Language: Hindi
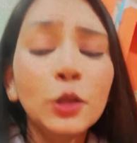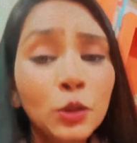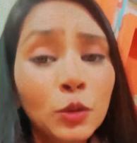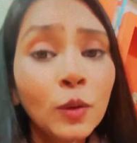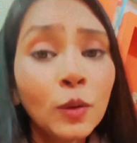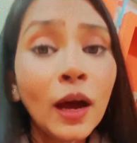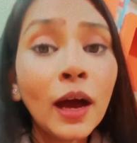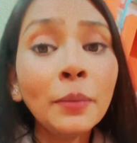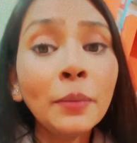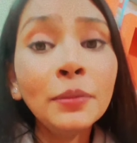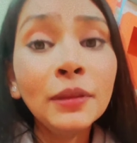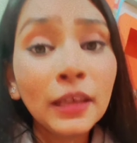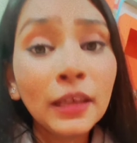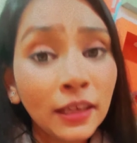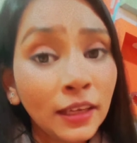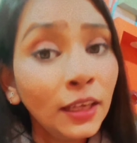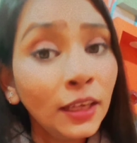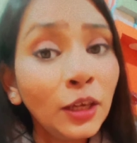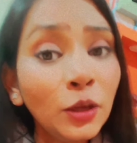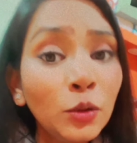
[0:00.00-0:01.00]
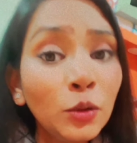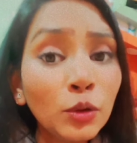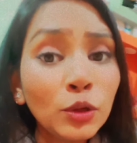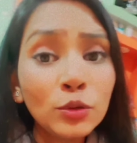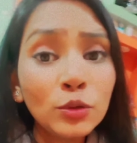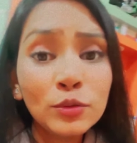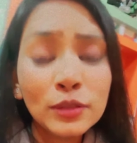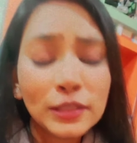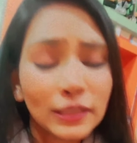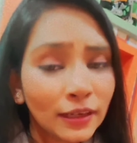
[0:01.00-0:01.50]
तो आप दही को
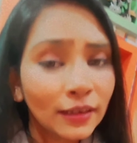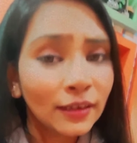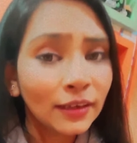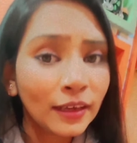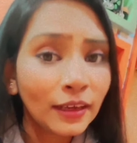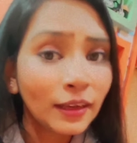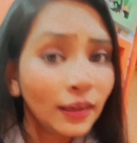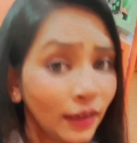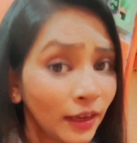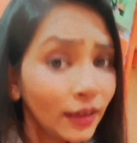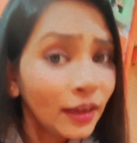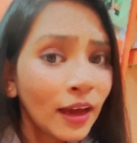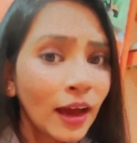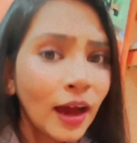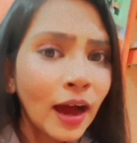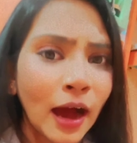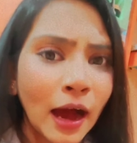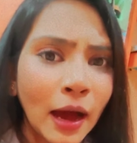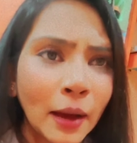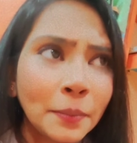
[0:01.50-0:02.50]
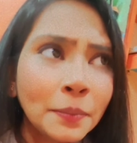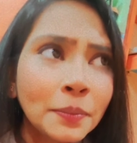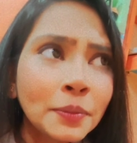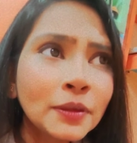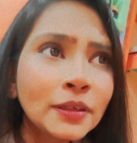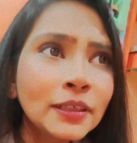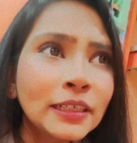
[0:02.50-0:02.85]
यूज़ करें आप